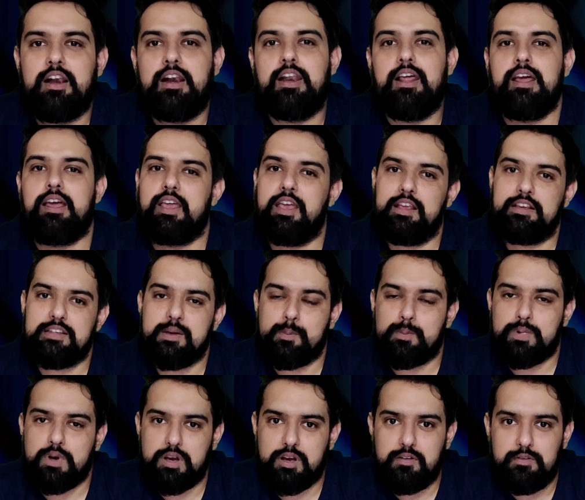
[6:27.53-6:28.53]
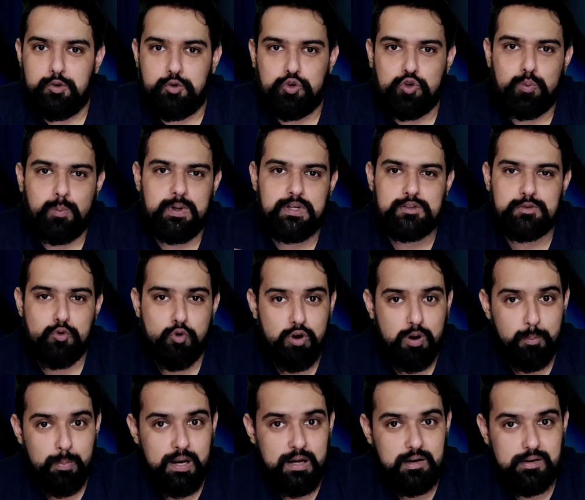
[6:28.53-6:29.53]
लेके सब यूट्यूबर्स को
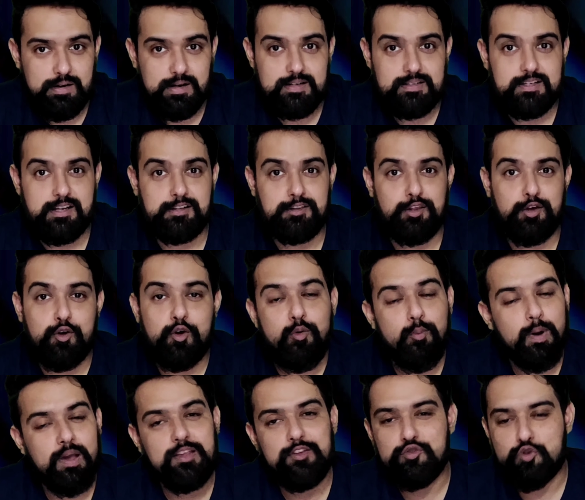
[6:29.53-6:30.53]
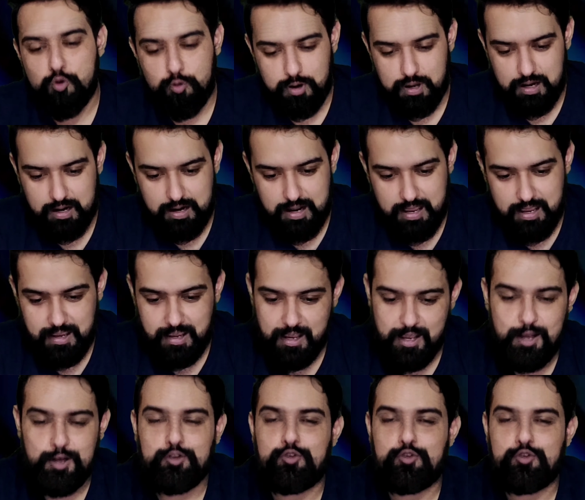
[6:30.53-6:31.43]
कमेंट कर सकते हो भाई जो करना है